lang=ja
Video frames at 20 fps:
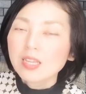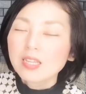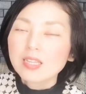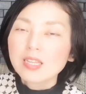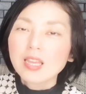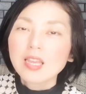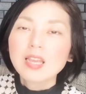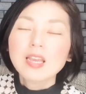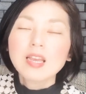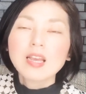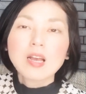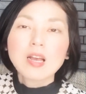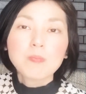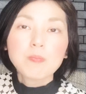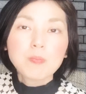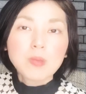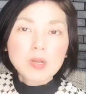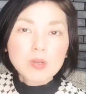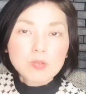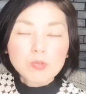で八
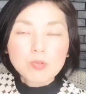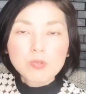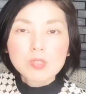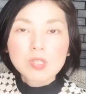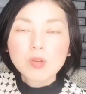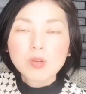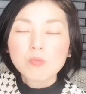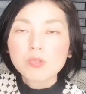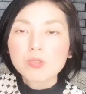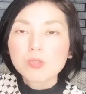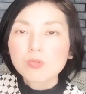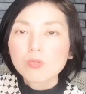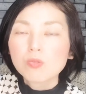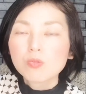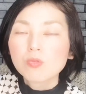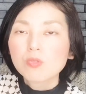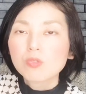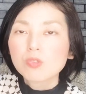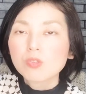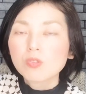白土星を持つこ
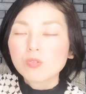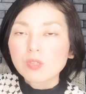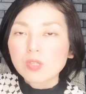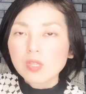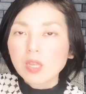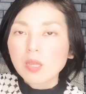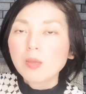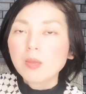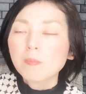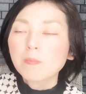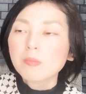とによって、